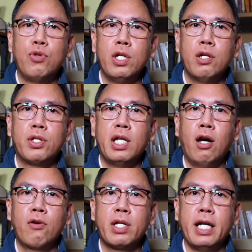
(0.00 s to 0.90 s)
不用
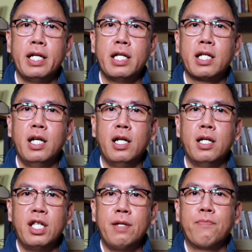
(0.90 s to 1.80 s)
交给一个
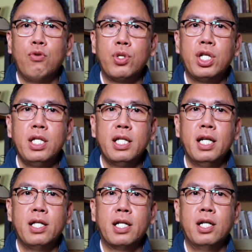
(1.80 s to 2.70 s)
你不信任